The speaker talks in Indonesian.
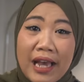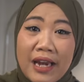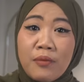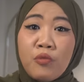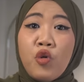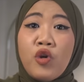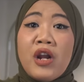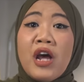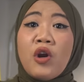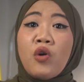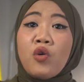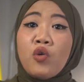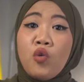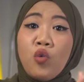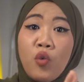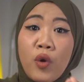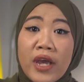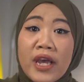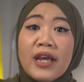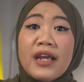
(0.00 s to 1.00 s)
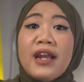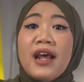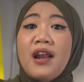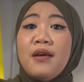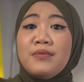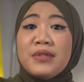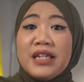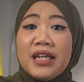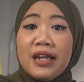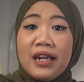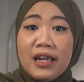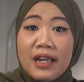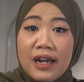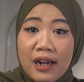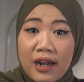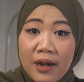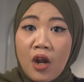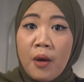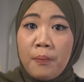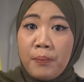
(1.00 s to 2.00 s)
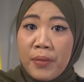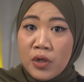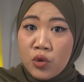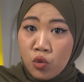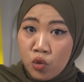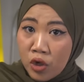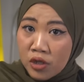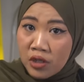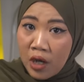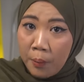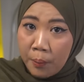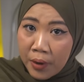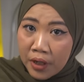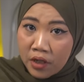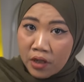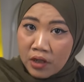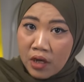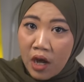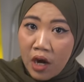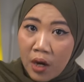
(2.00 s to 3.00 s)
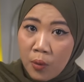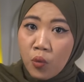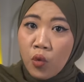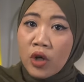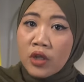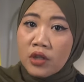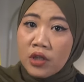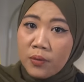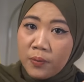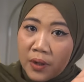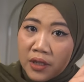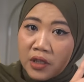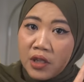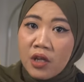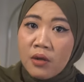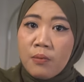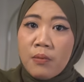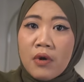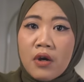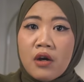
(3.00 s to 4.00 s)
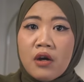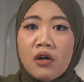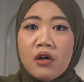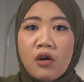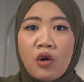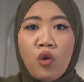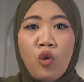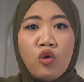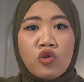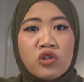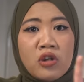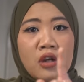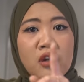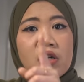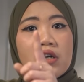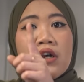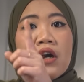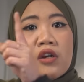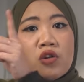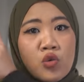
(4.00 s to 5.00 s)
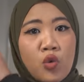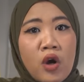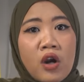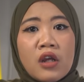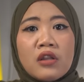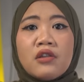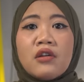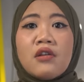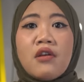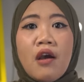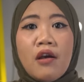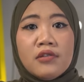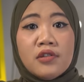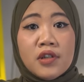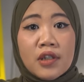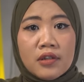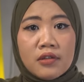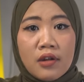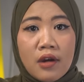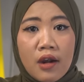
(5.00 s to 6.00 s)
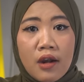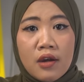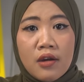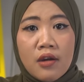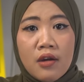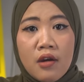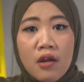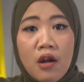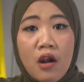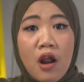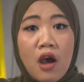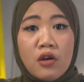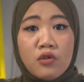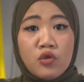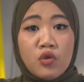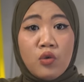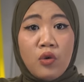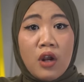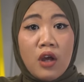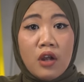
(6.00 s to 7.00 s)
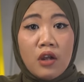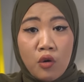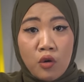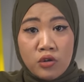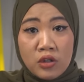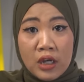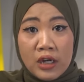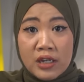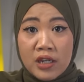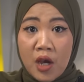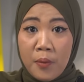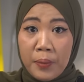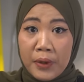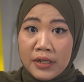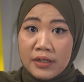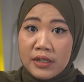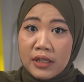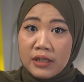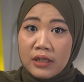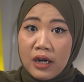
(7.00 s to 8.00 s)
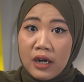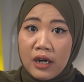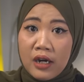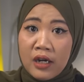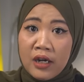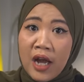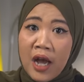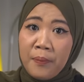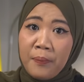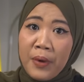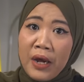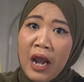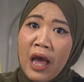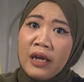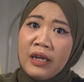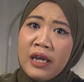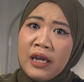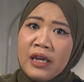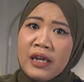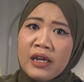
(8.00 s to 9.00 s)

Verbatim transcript: kan mau naruh kue ke dalam chiller nah pas udah sampai di dalam wak tiba-tiba Rosa dengar suara teriakan Citra Langsunglah Rosani nyamperin Citra kan ngapa lagi